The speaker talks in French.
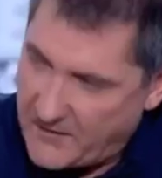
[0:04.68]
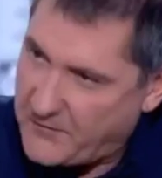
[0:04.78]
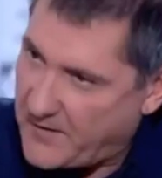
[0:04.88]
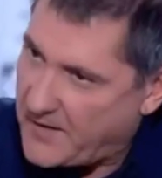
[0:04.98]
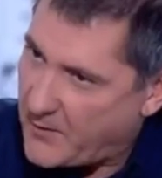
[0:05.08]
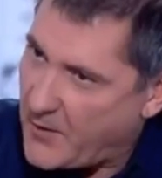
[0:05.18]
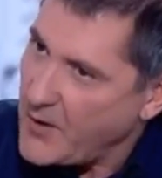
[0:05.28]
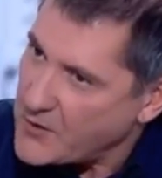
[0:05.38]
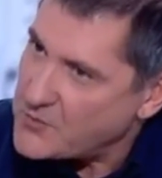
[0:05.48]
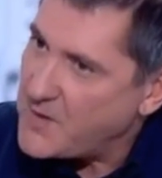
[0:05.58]
fait euh,
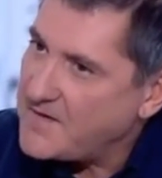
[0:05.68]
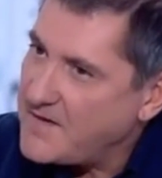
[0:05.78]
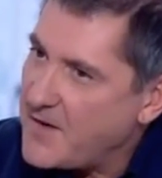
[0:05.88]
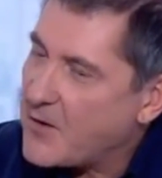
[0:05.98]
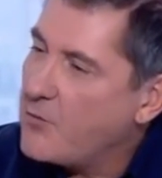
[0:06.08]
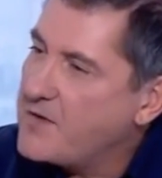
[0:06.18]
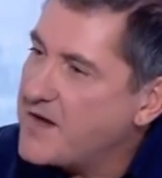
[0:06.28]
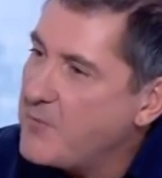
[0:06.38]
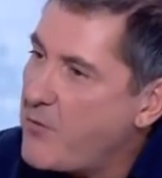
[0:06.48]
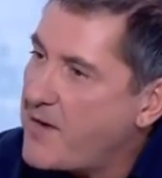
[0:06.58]
choisis mais
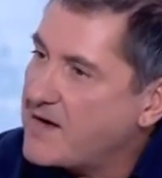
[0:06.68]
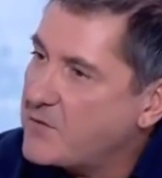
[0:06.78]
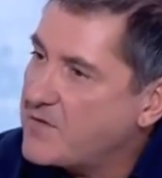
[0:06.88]
compliqués pour parler tout